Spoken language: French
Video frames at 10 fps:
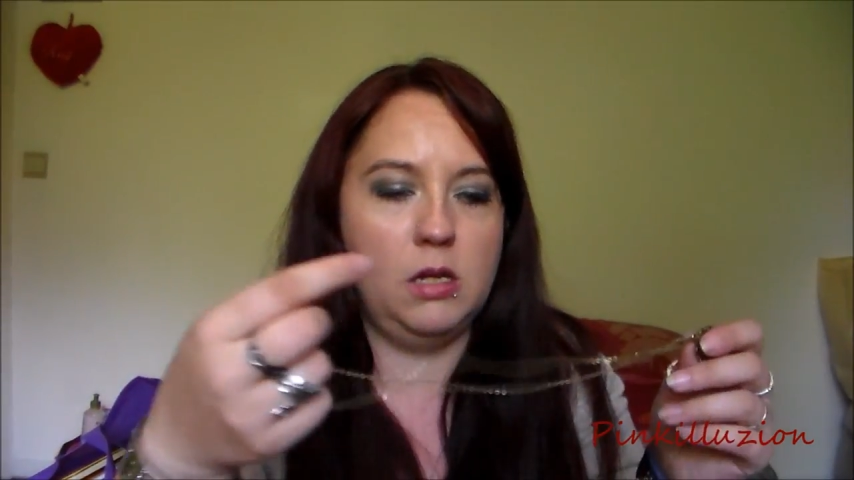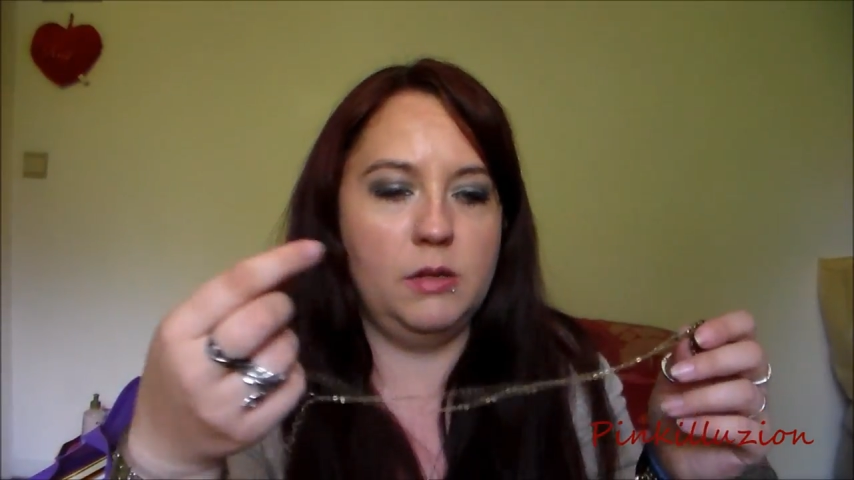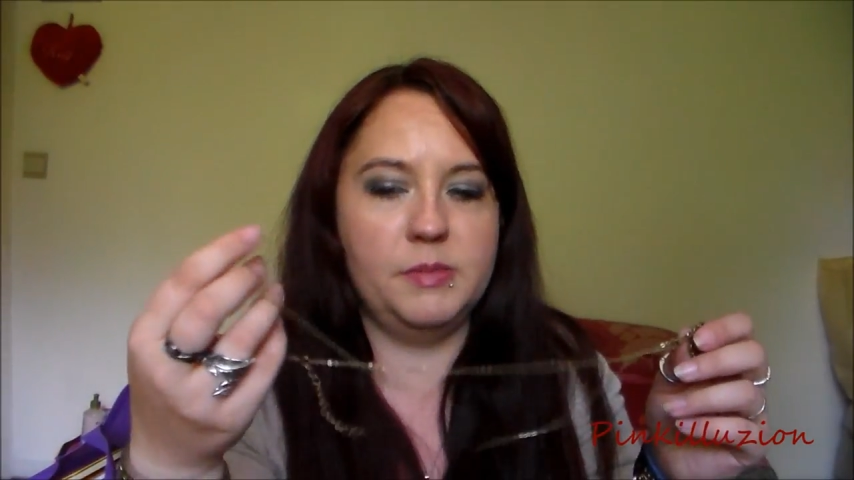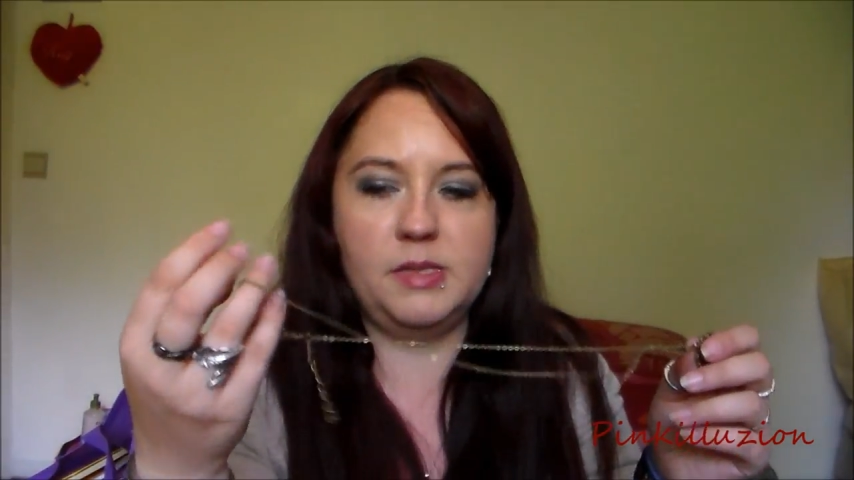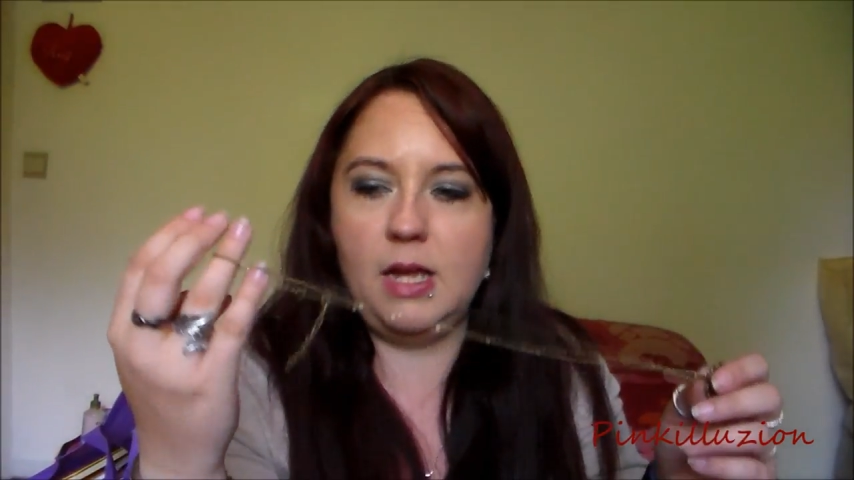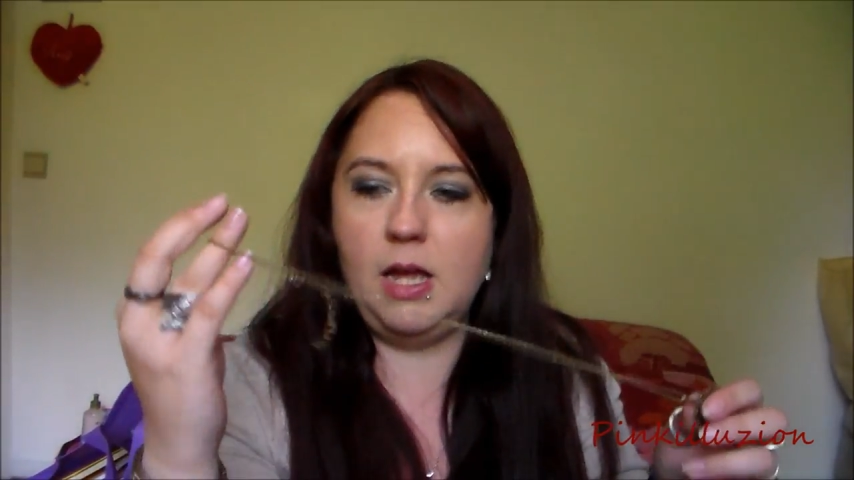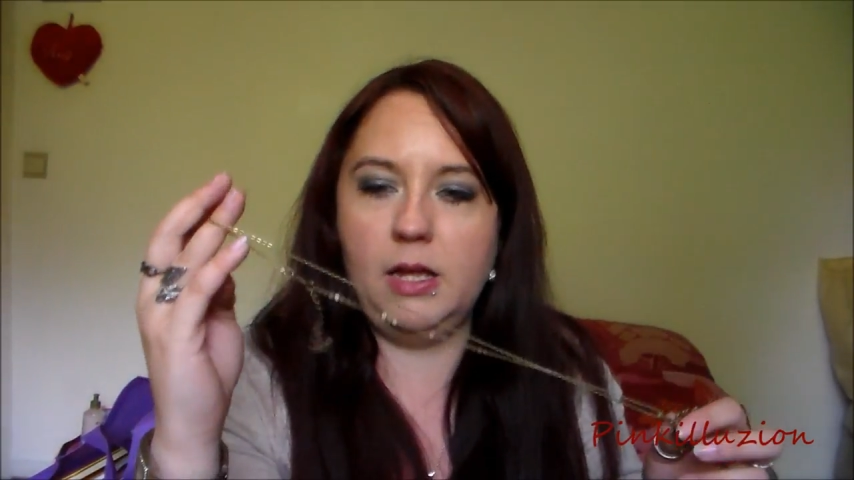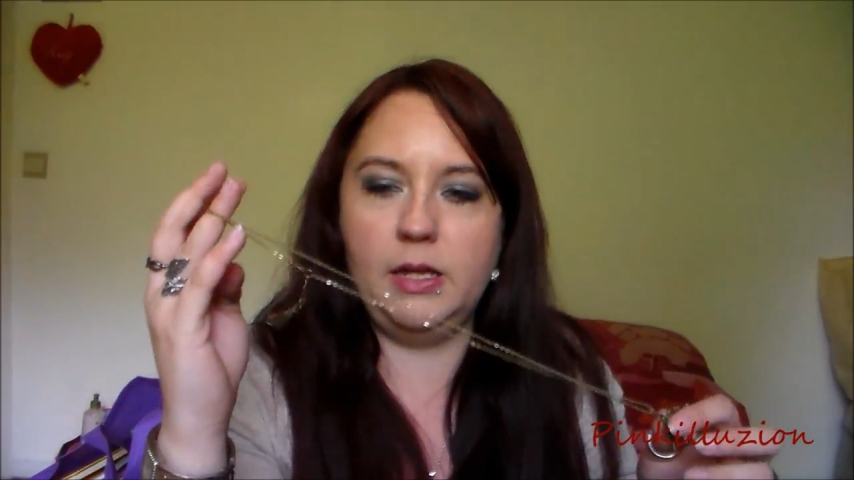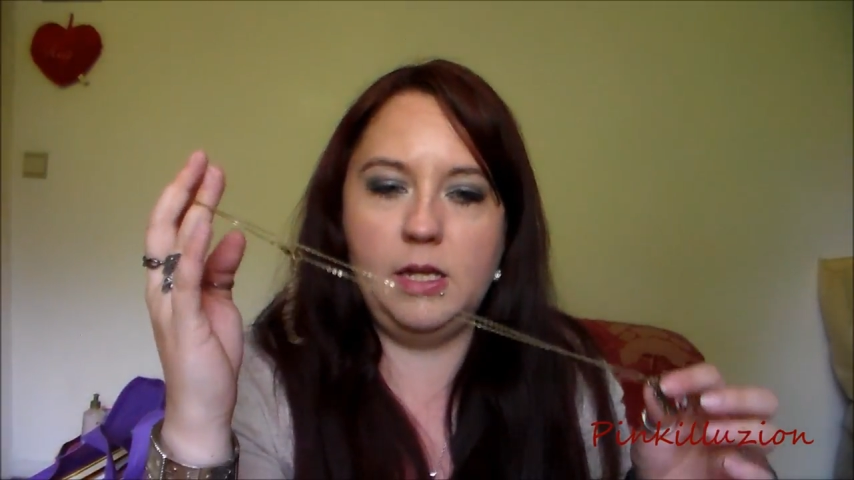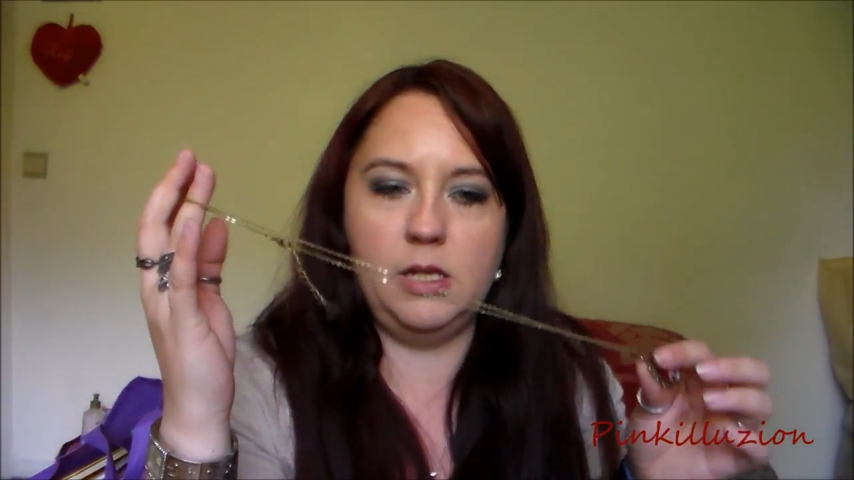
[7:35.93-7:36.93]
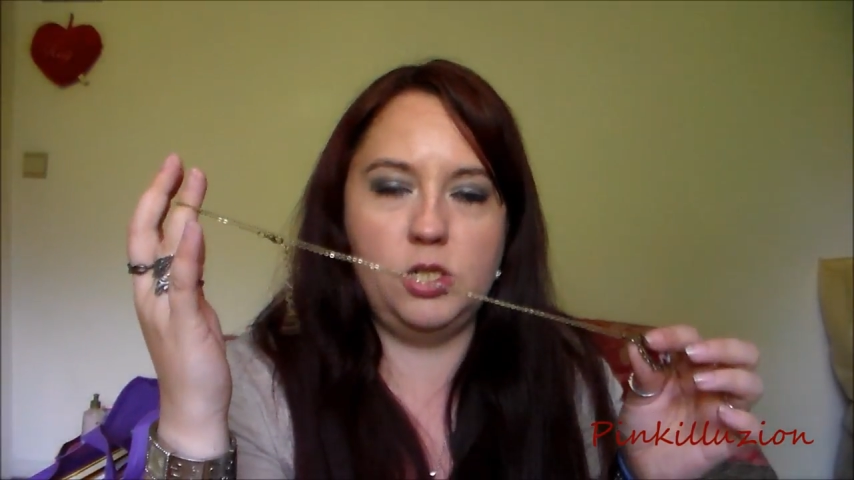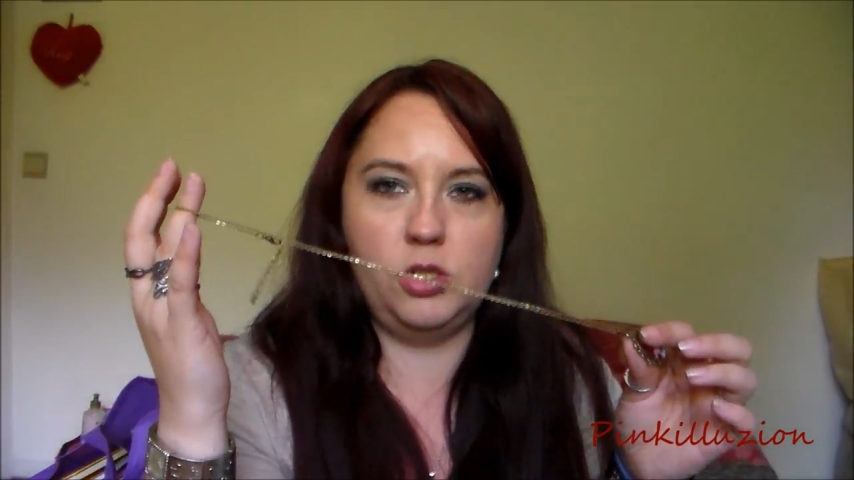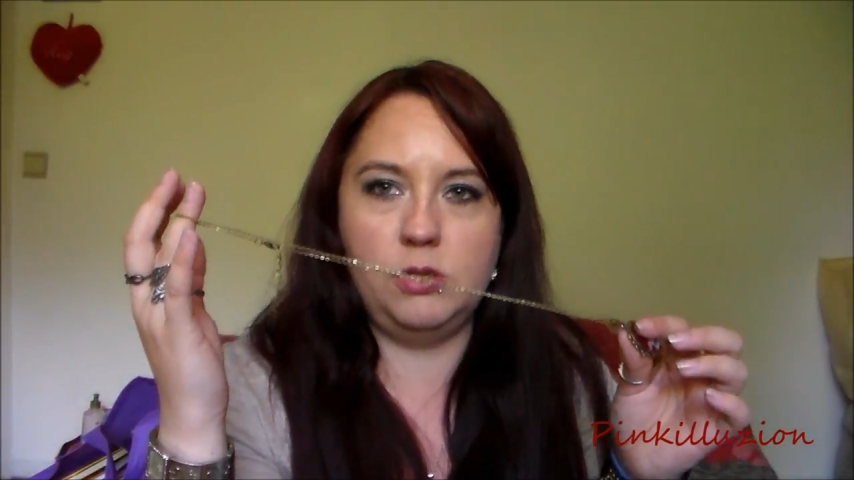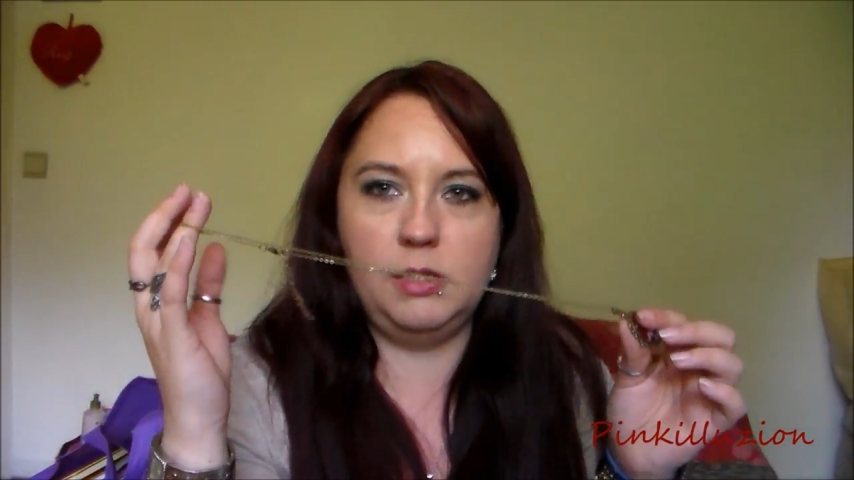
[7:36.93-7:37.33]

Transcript: Comme ça. Et je